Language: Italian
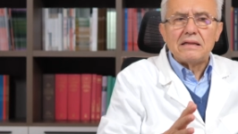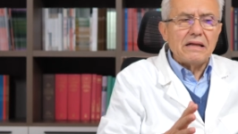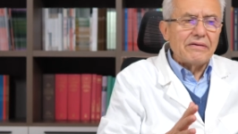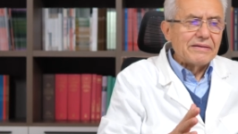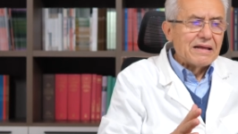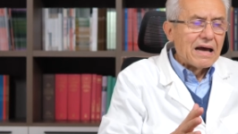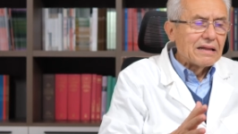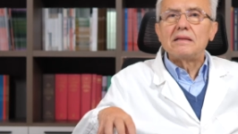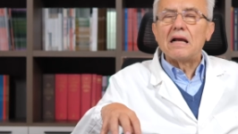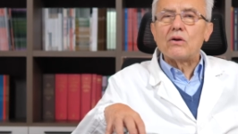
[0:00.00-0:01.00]
deve
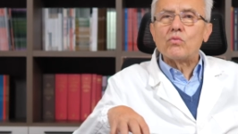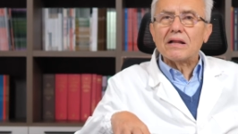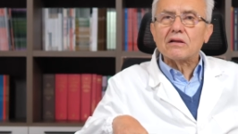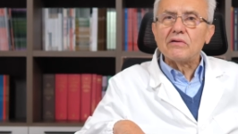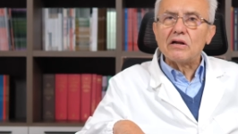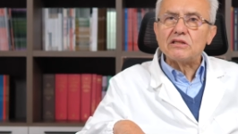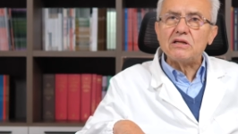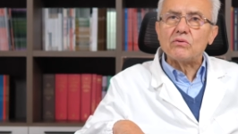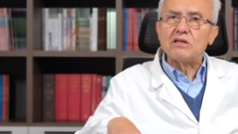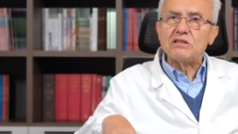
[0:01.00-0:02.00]
andare dal
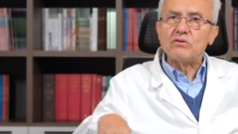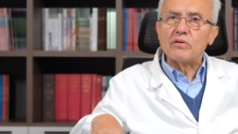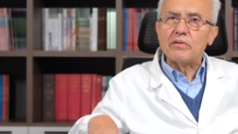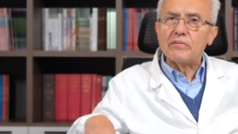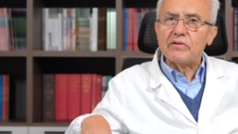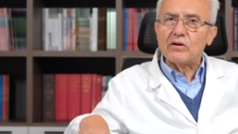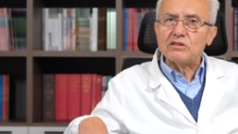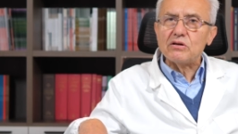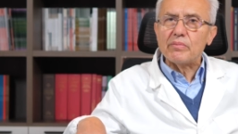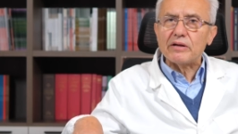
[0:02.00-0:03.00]
4,5 al
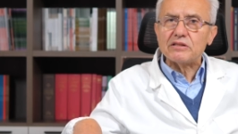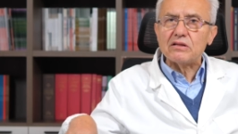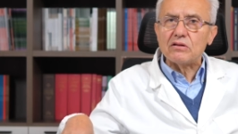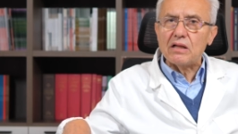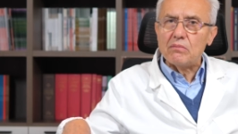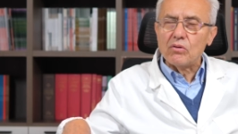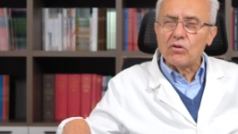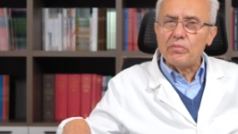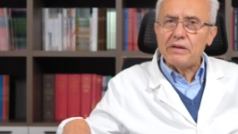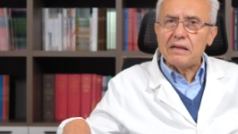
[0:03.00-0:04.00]
5,5%
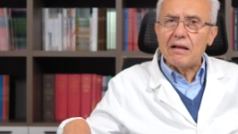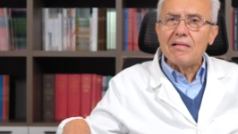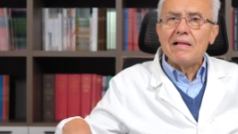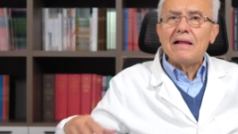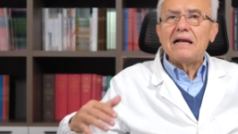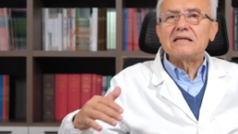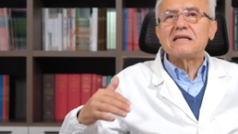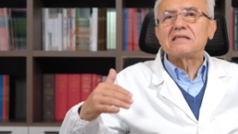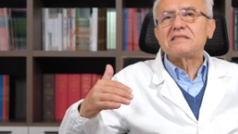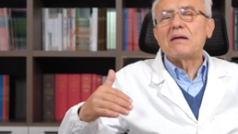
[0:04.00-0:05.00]
dell'emoglobina e
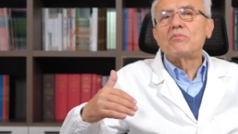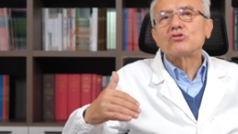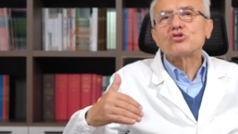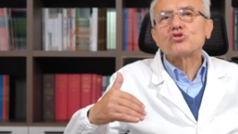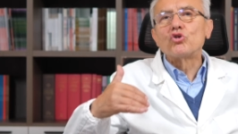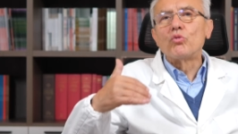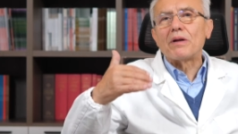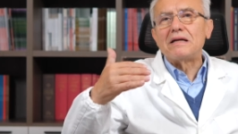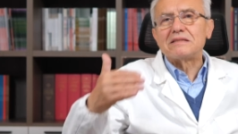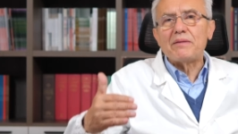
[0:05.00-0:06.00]
se siamo
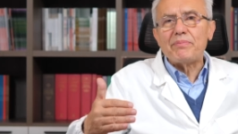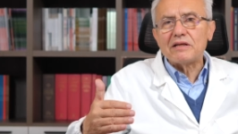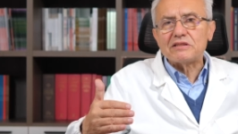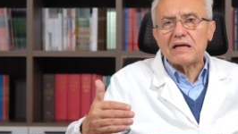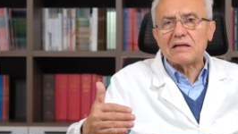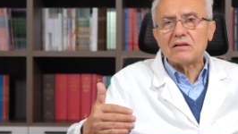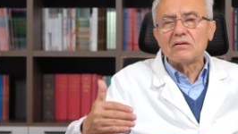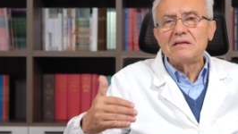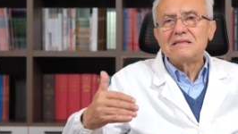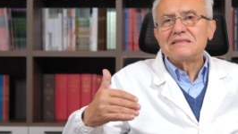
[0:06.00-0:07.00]
sopra il 6%